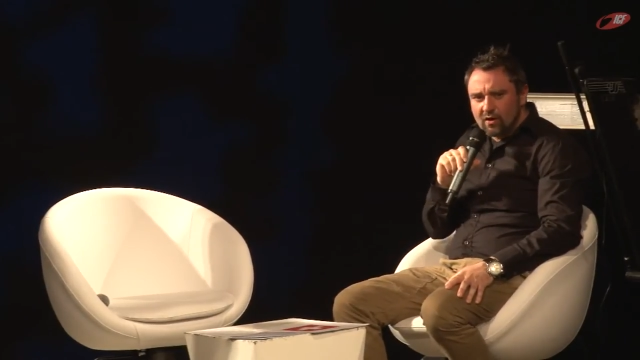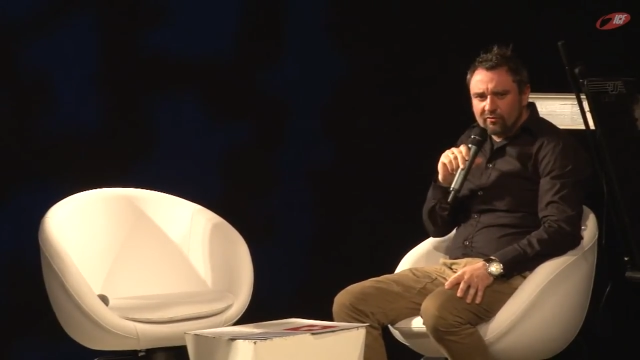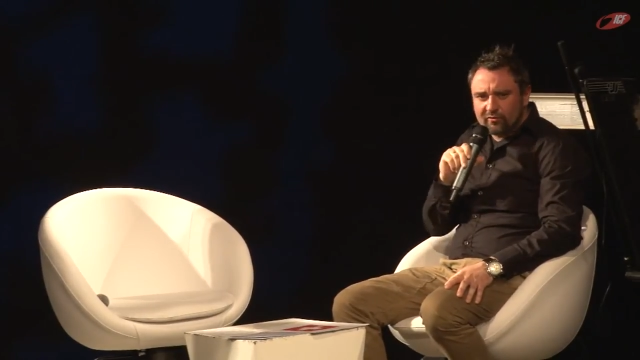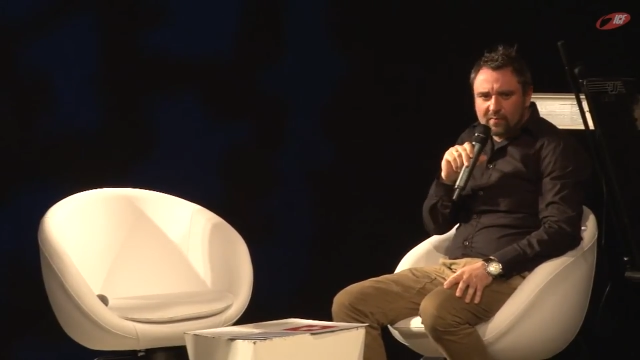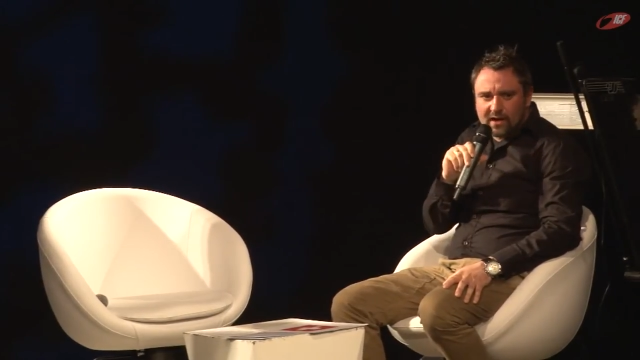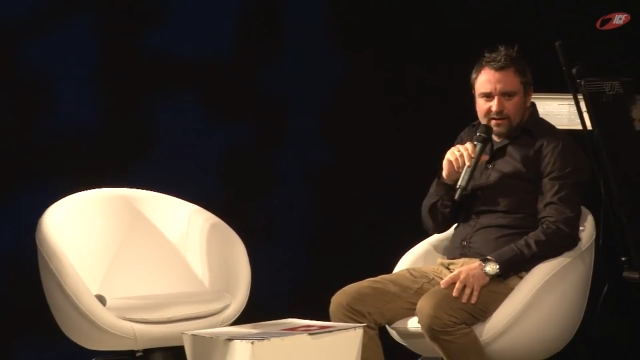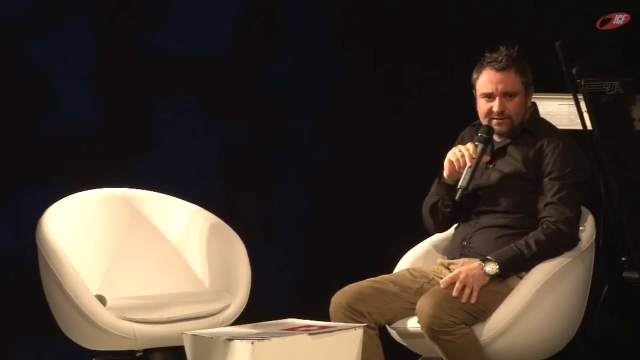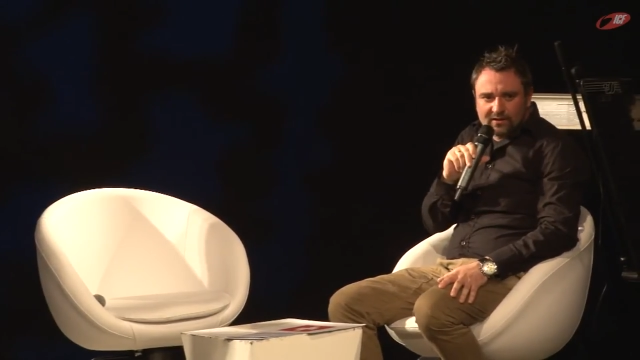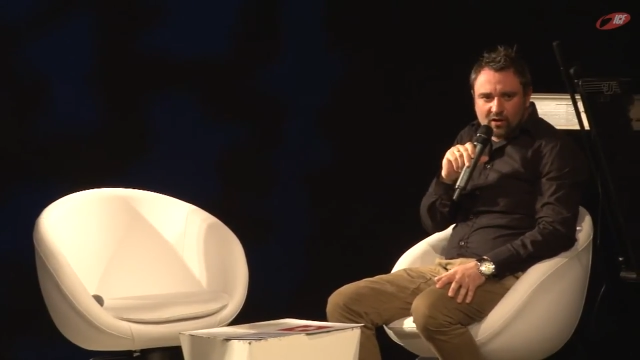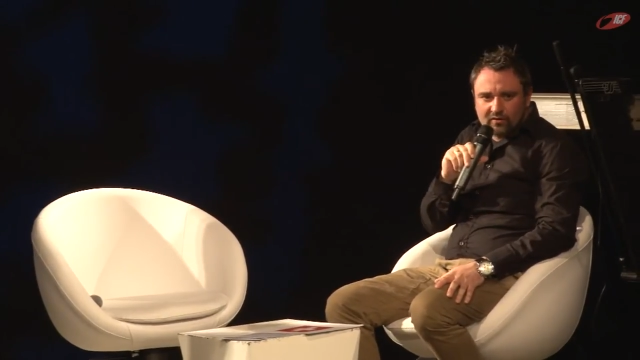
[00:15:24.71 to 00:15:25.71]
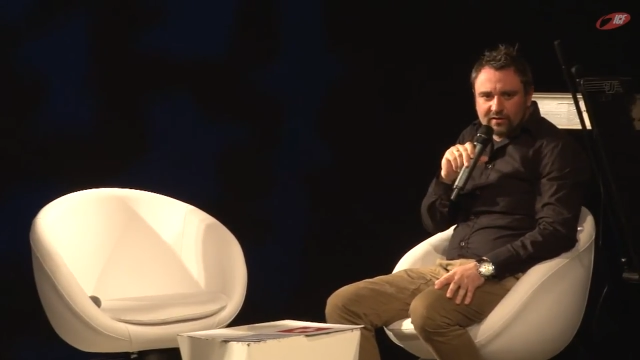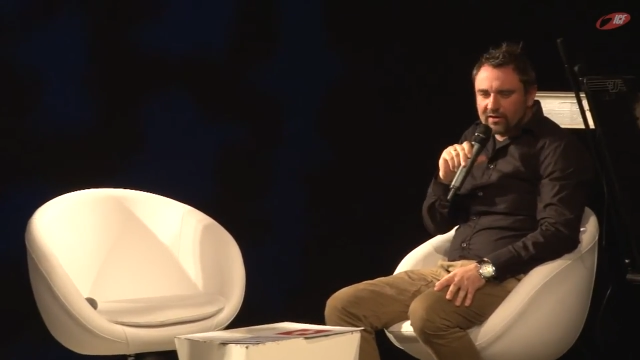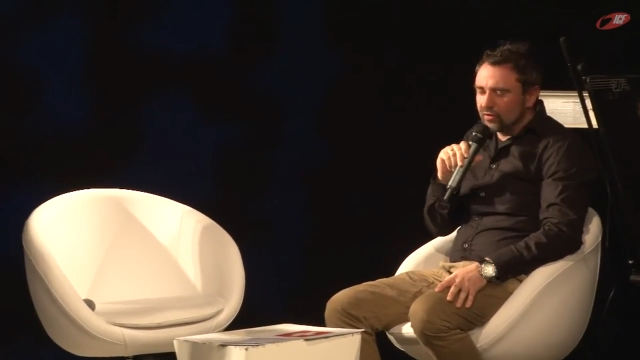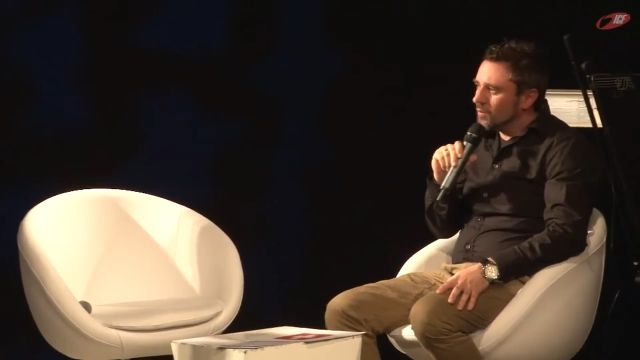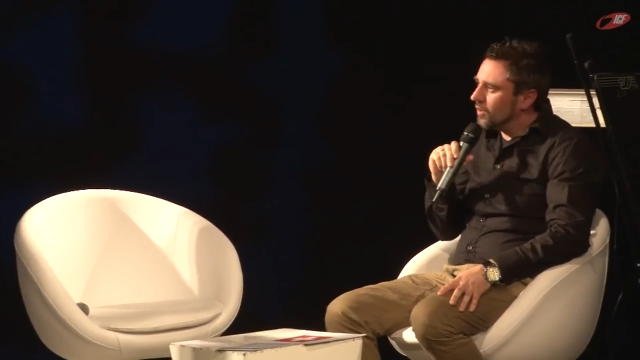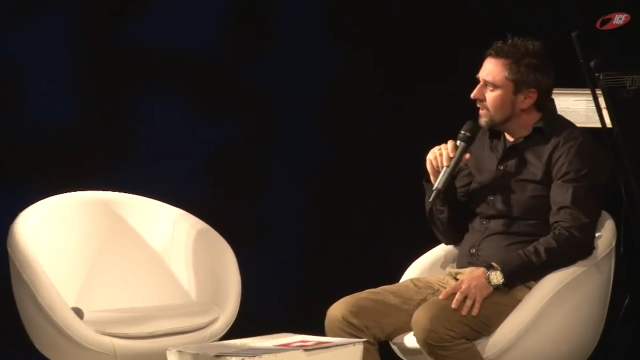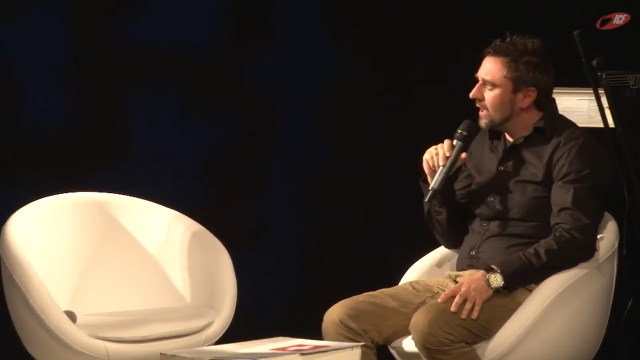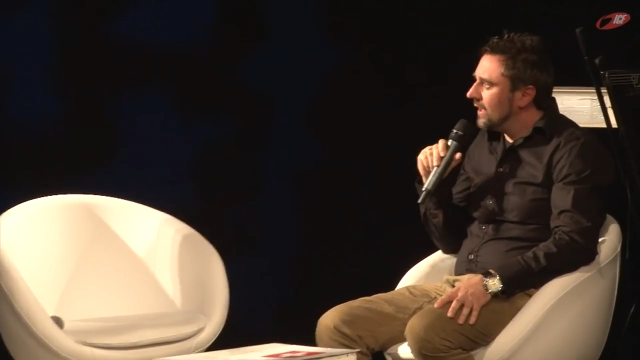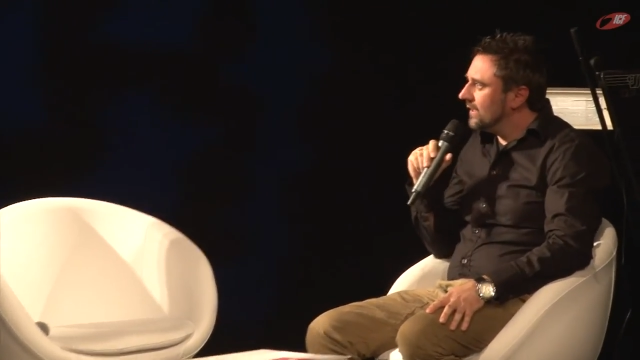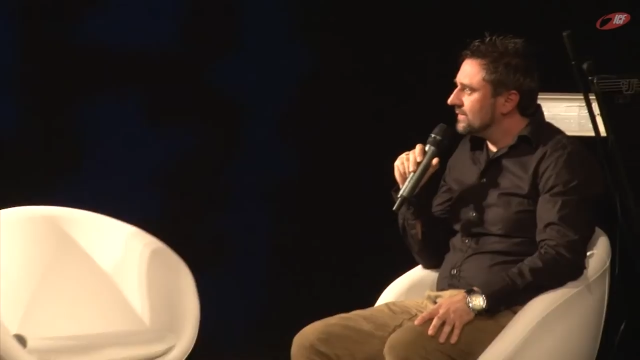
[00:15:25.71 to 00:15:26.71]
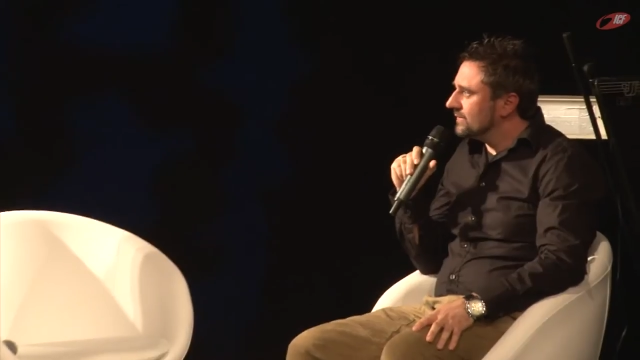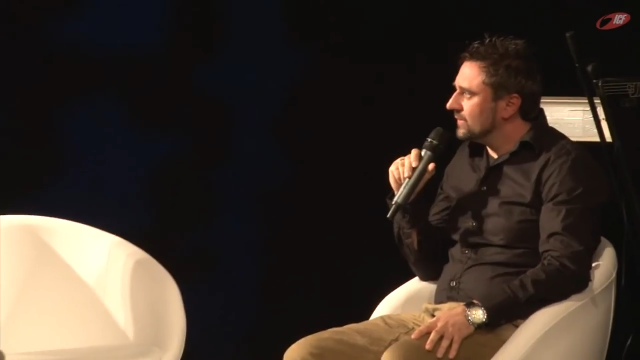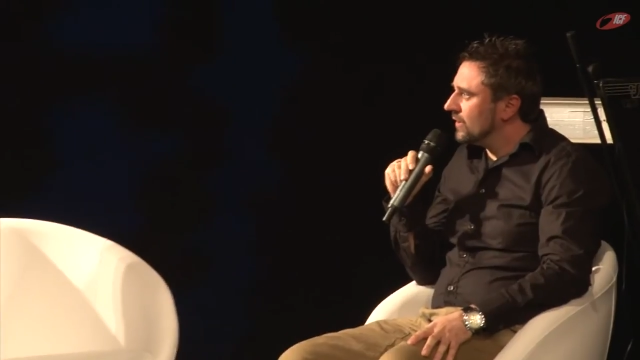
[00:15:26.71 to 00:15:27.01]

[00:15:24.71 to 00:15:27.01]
oftmals zu Hause darüber unterhalten